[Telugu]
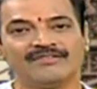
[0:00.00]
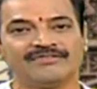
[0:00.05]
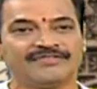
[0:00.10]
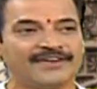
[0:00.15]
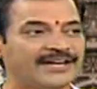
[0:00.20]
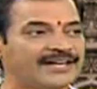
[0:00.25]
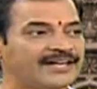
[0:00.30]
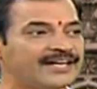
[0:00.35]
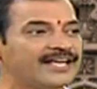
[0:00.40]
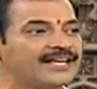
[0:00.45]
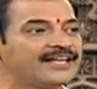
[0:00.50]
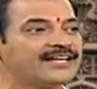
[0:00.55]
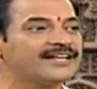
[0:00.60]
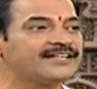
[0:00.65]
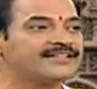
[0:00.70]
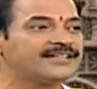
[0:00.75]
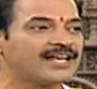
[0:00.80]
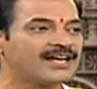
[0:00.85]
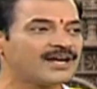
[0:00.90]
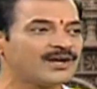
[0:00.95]
వెండి
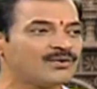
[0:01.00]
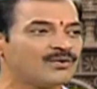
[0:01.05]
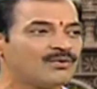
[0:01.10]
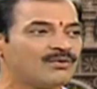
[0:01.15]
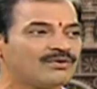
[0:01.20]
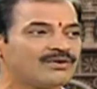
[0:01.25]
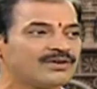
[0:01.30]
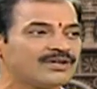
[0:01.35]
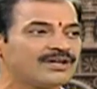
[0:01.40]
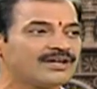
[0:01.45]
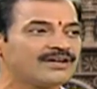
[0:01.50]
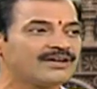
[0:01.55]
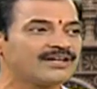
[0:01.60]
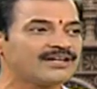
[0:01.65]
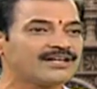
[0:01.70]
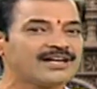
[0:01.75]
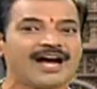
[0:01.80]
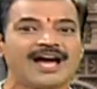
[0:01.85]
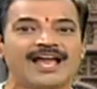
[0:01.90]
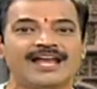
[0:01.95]
గిట్టలను
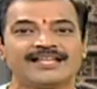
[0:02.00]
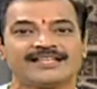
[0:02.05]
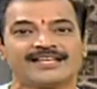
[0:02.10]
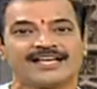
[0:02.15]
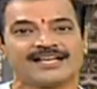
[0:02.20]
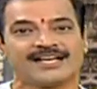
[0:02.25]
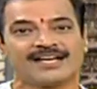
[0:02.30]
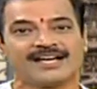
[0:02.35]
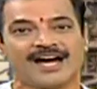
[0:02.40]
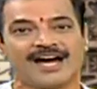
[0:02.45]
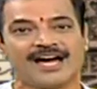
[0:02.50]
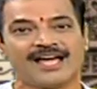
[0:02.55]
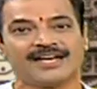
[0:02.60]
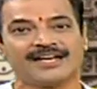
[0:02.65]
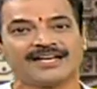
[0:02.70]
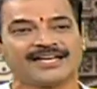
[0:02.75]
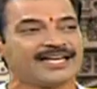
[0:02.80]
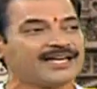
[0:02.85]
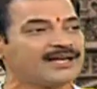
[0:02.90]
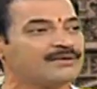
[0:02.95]
కాలికి
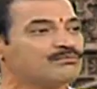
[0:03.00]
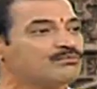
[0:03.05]
గాలికి